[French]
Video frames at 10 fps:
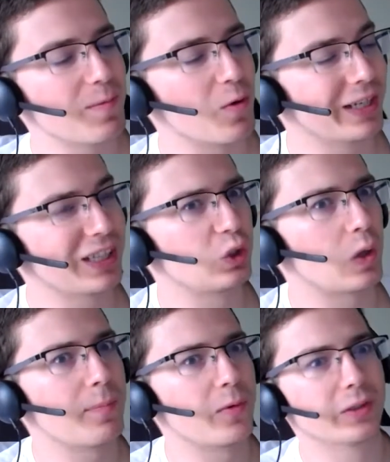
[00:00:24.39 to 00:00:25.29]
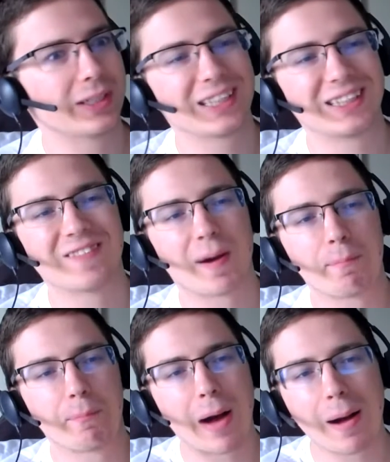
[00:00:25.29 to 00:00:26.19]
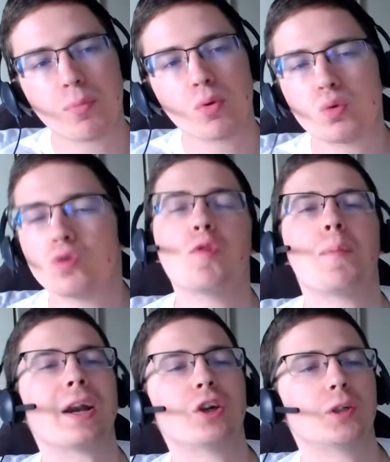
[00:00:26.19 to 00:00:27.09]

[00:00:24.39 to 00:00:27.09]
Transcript: manga sur un manga qui va pas beaucoup vous parler,